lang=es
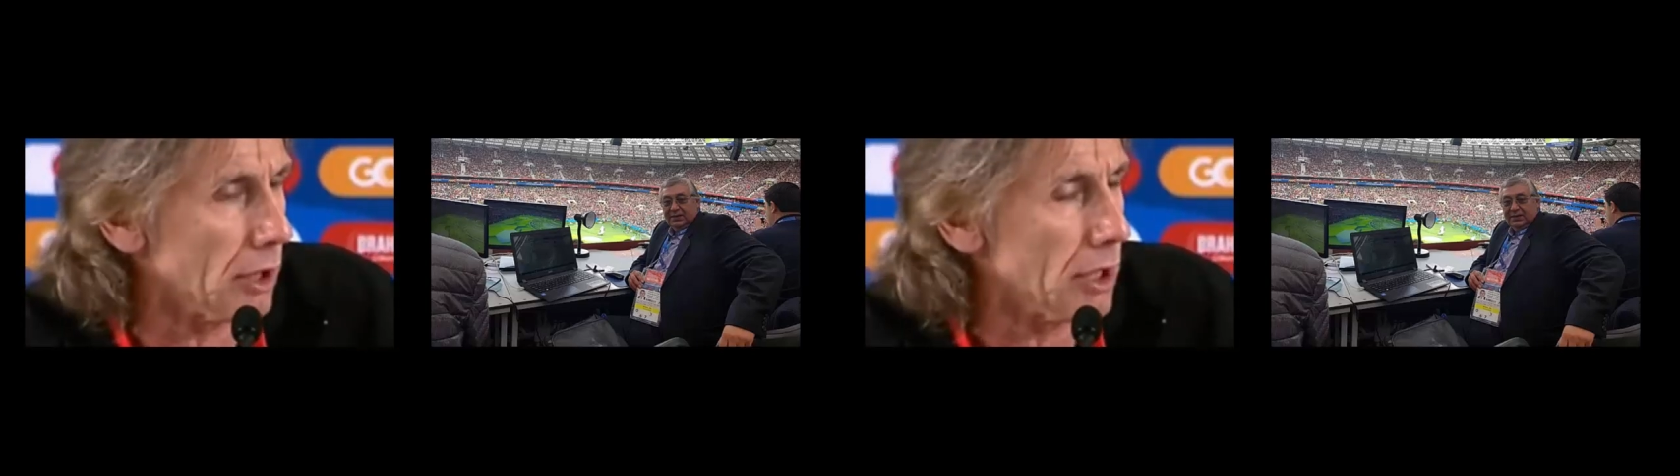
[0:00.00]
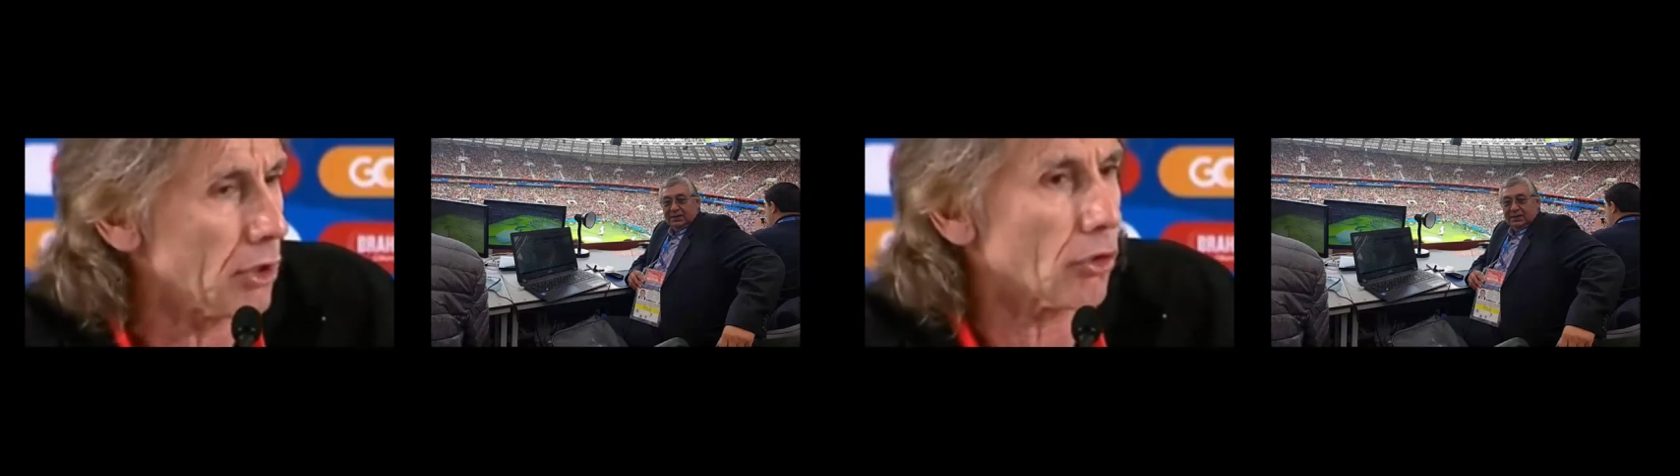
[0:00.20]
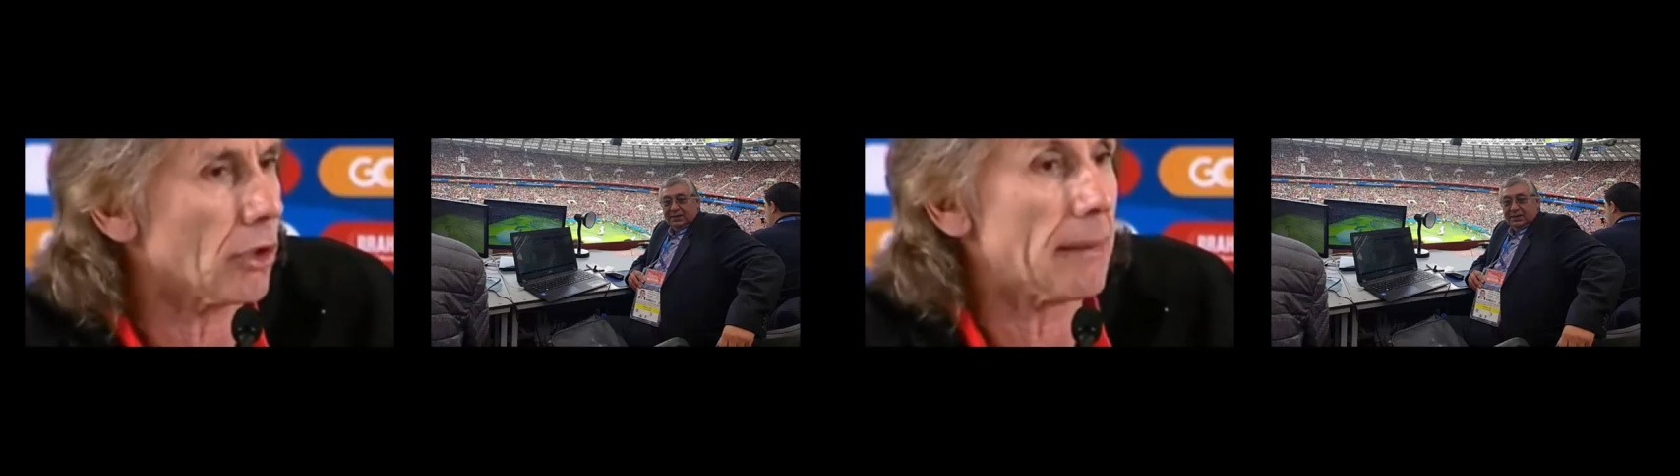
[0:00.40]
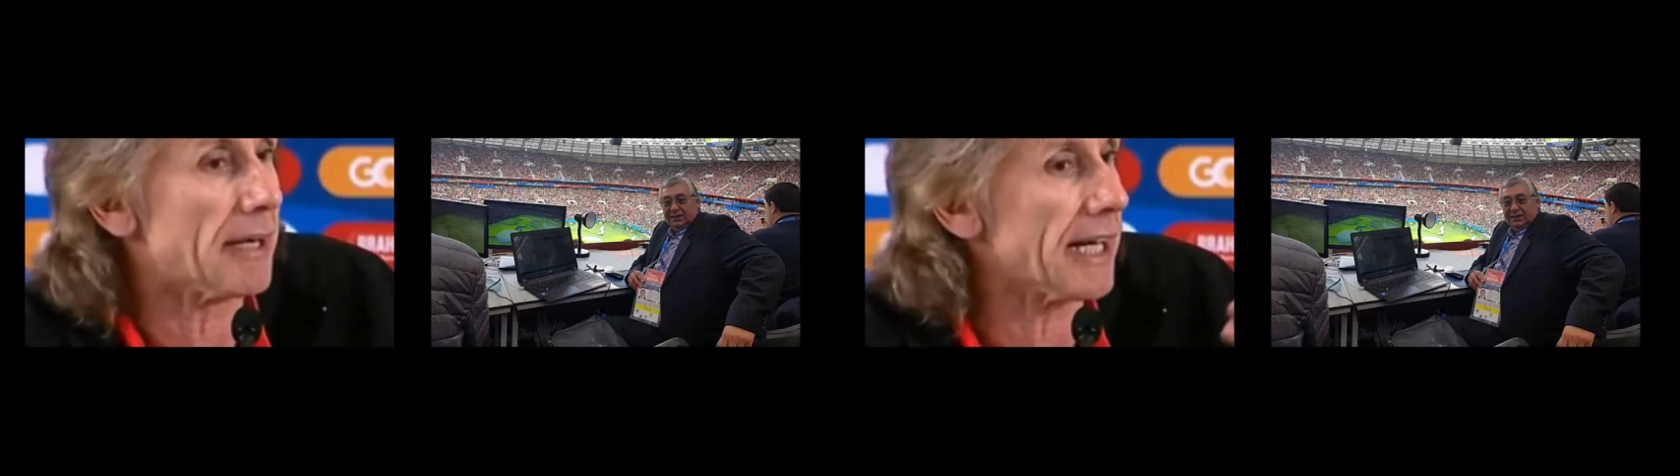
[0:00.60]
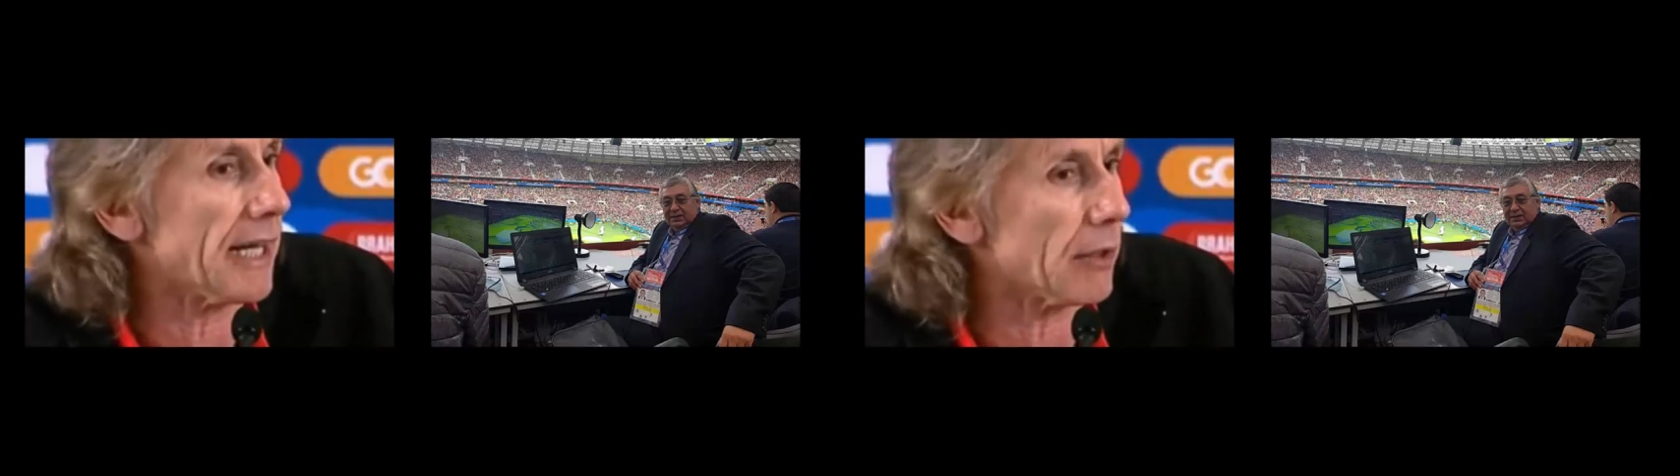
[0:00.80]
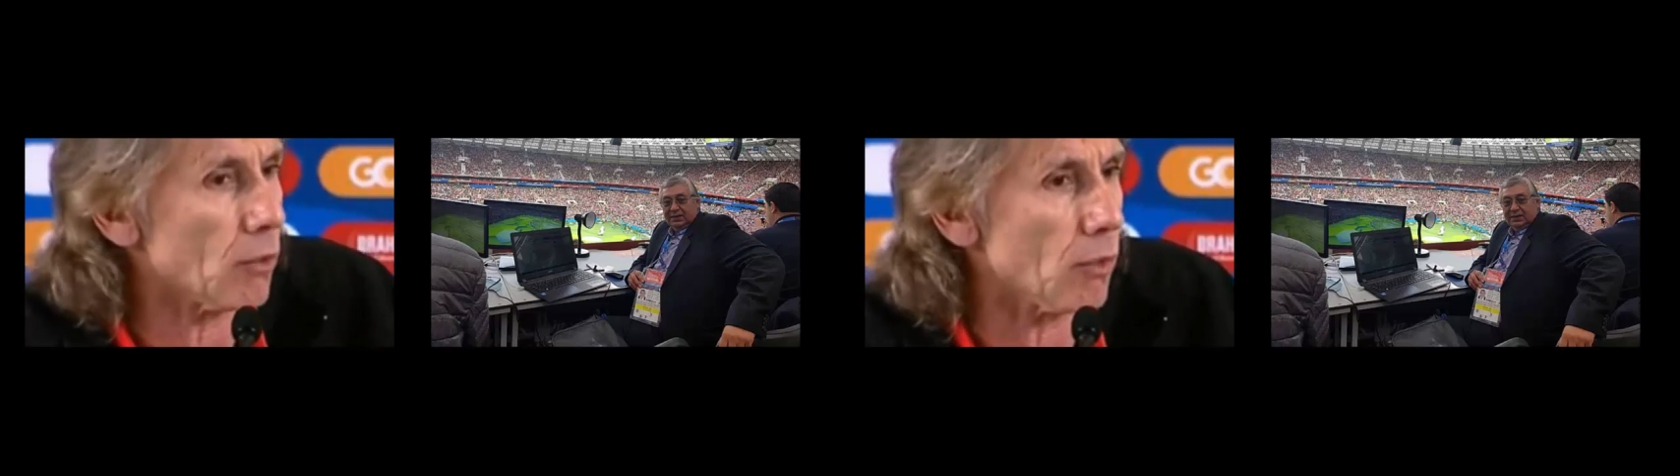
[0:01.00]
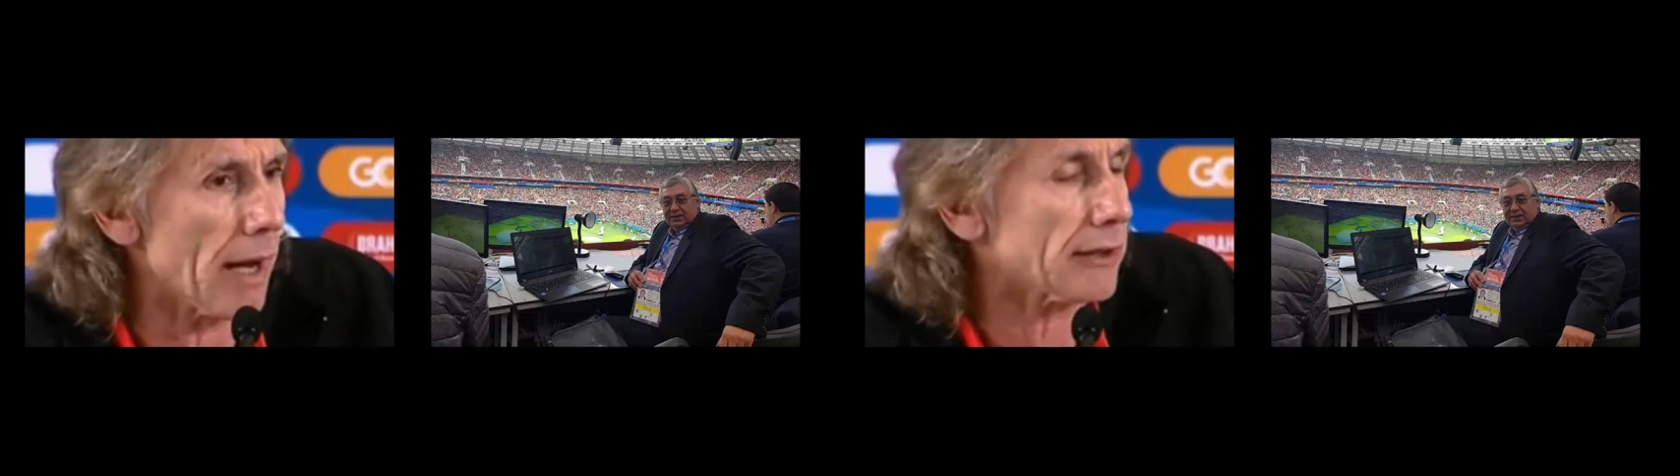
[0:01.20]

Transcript: con la manera de jugar,